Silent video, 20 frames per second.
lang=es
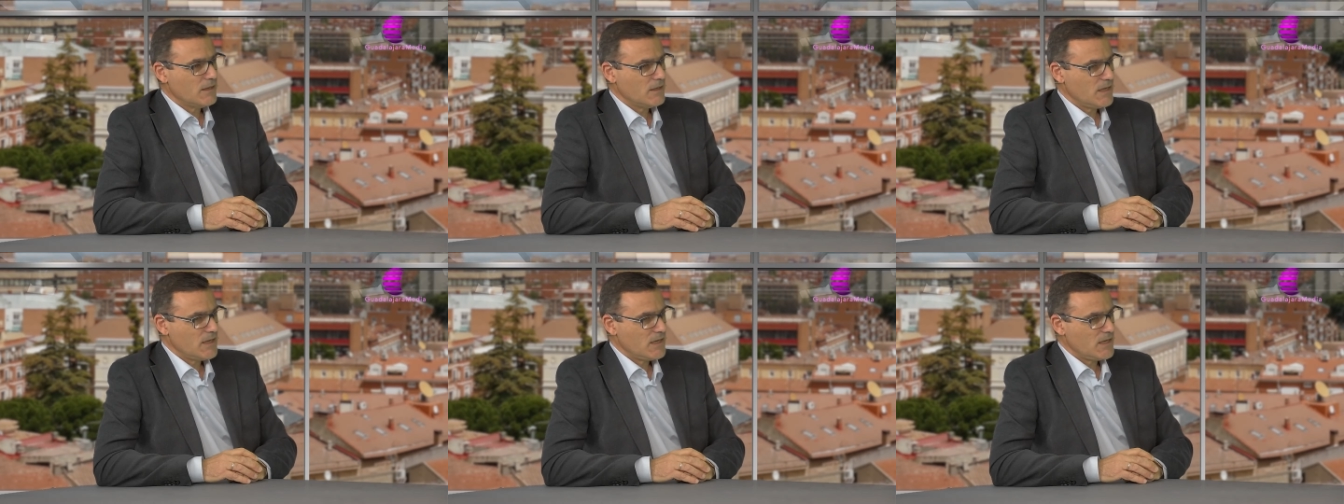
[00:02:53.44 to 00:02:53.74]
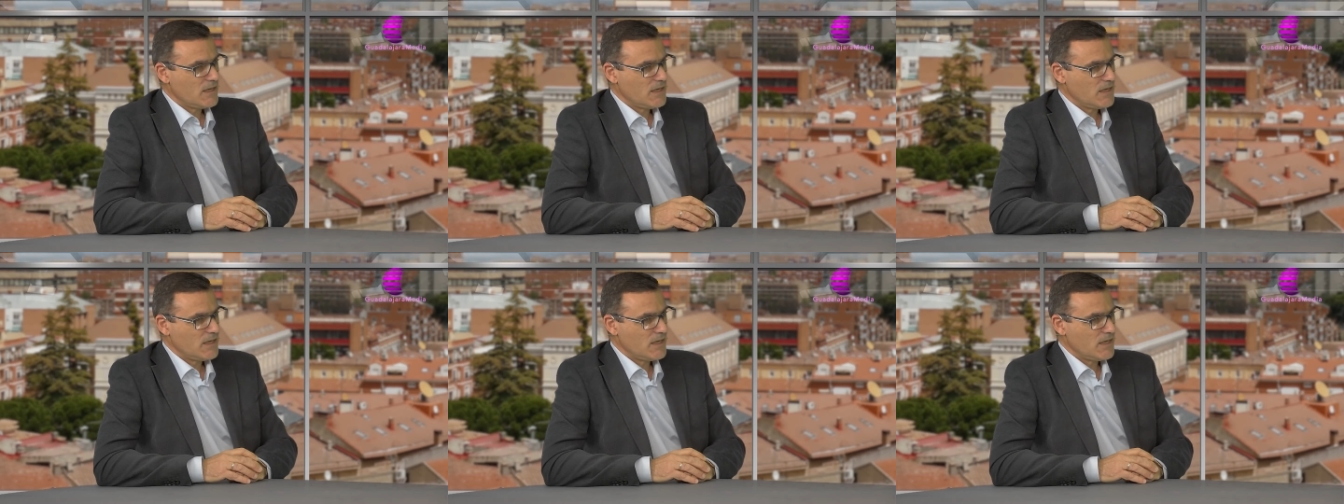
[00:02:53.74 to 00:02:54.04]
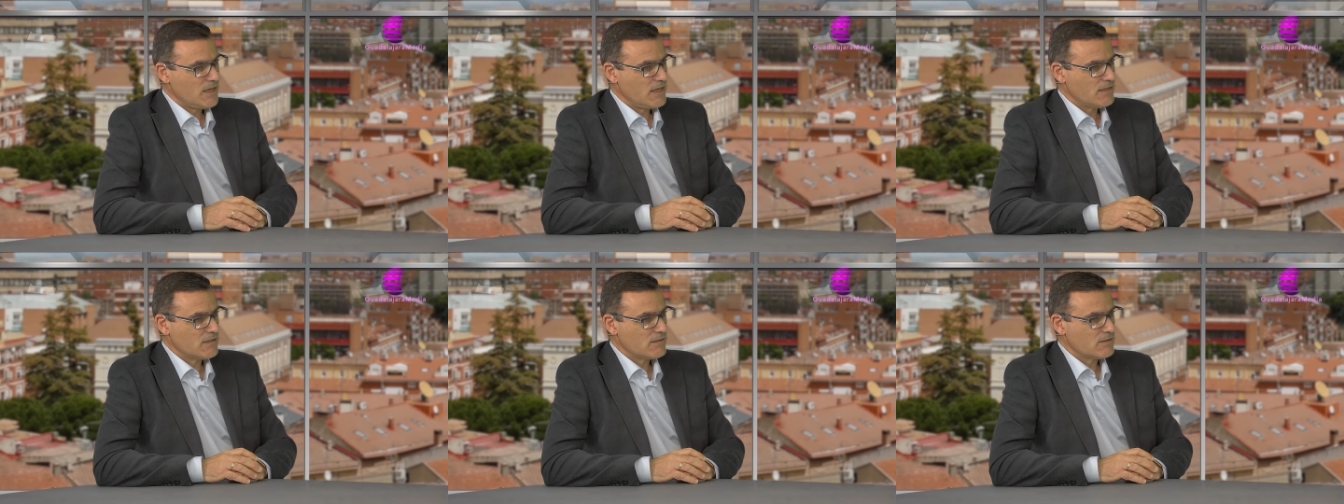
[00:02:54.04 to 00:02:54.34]
Eh,
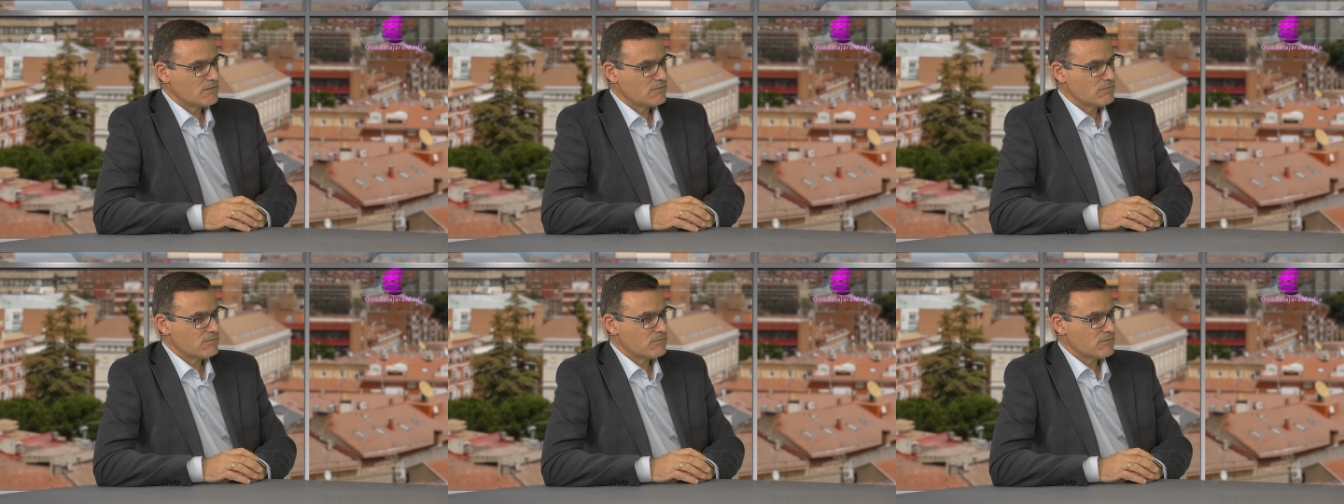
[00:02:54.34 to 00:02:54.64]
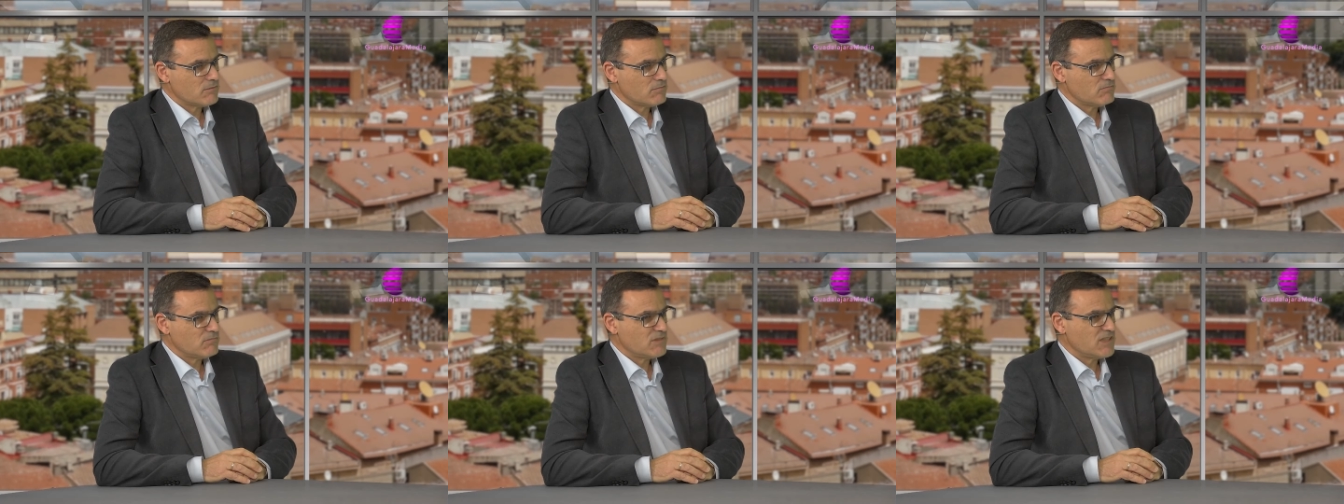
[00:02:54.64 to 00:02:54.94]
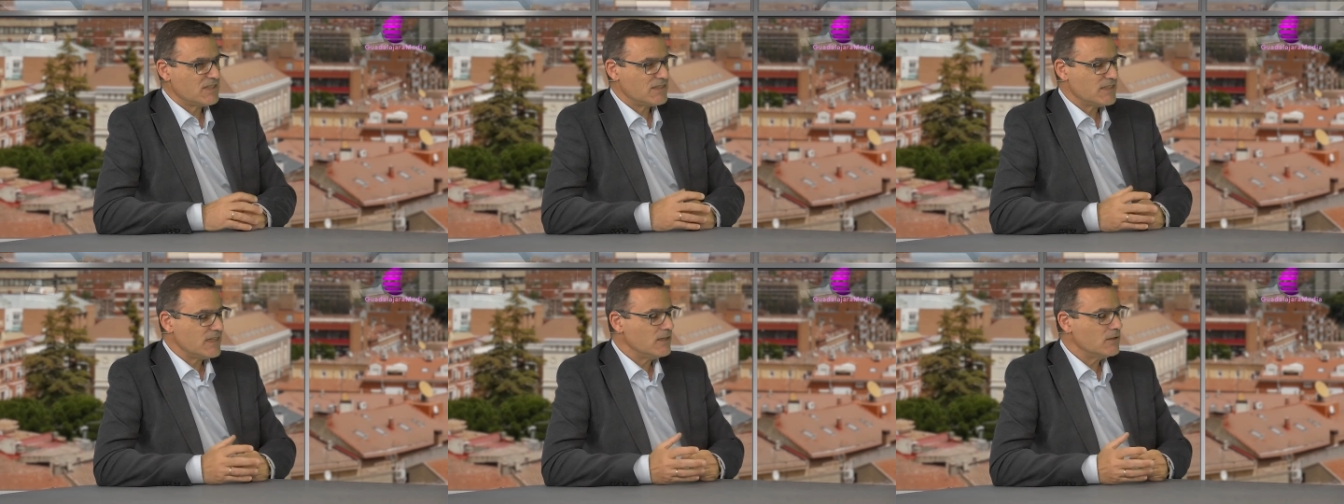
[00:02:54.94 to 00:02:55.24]
es
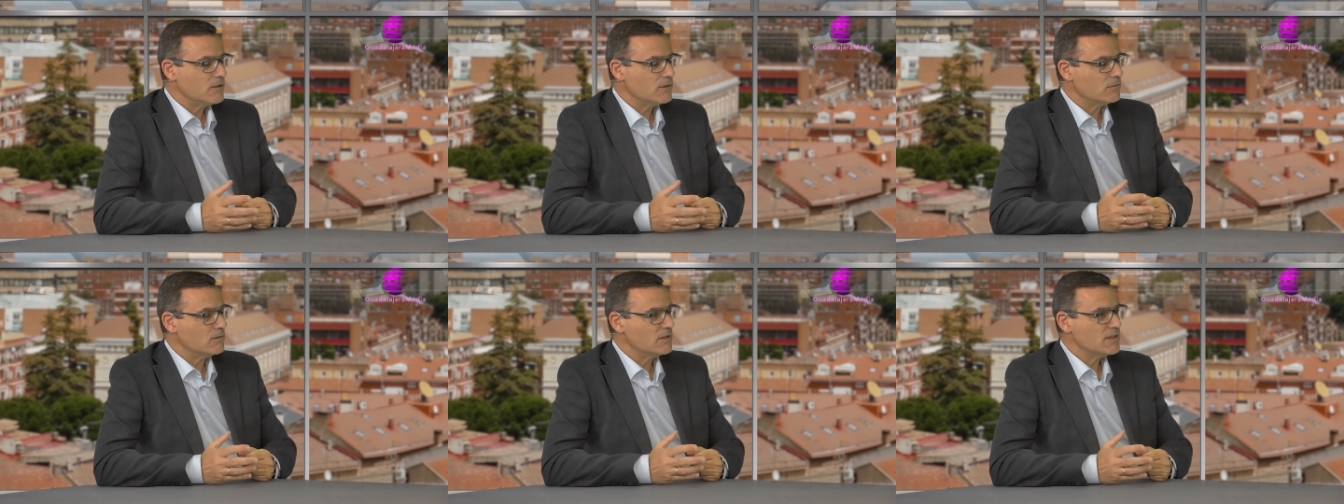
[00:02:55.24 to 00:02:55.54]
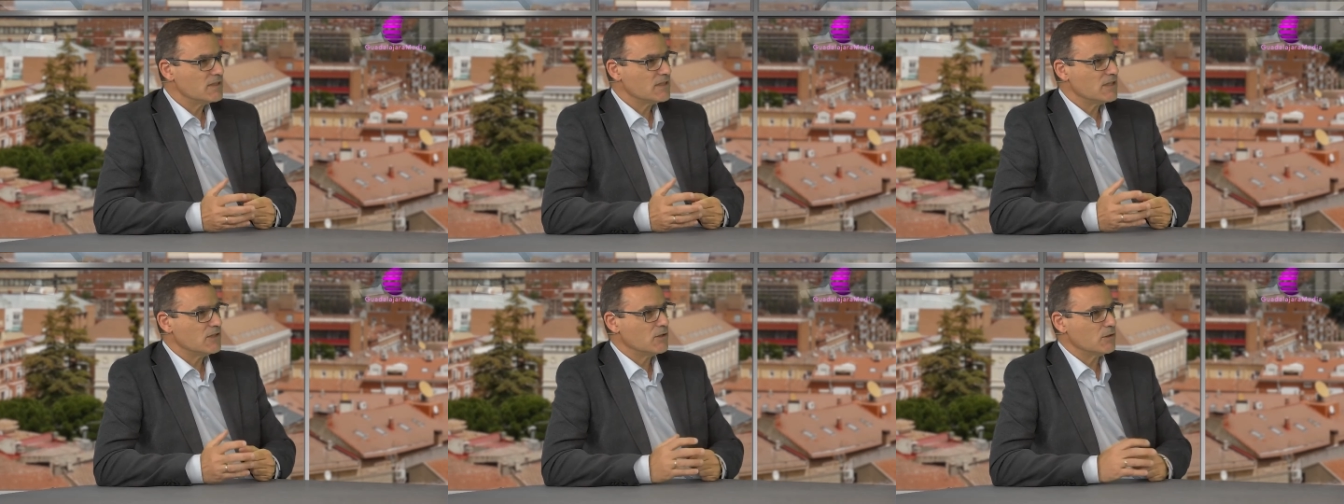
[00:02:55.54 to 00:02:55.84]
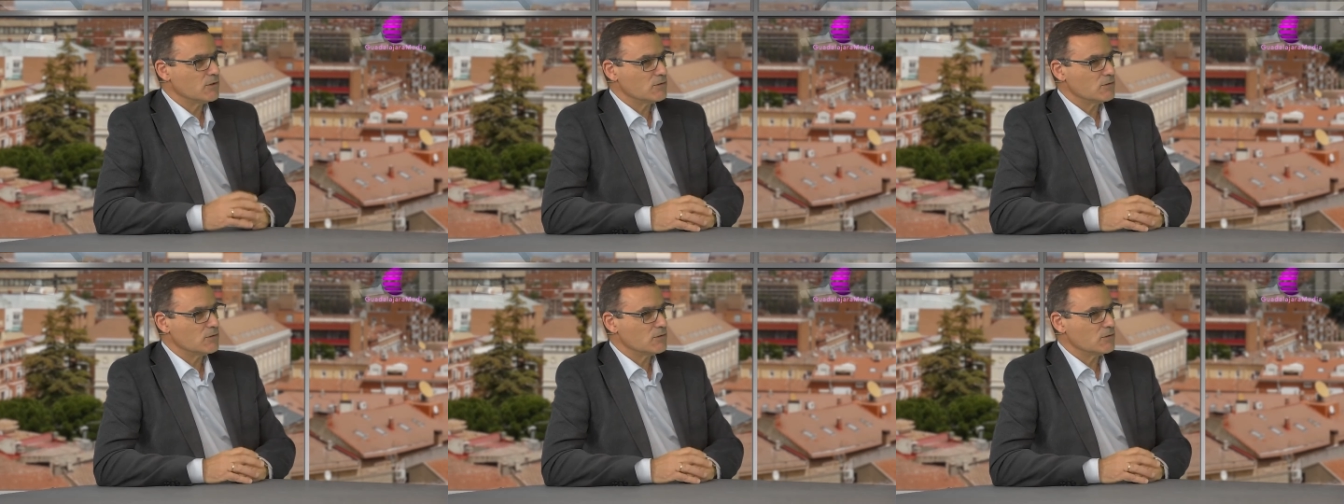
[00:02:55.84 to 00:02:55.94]
distinto, es distinto.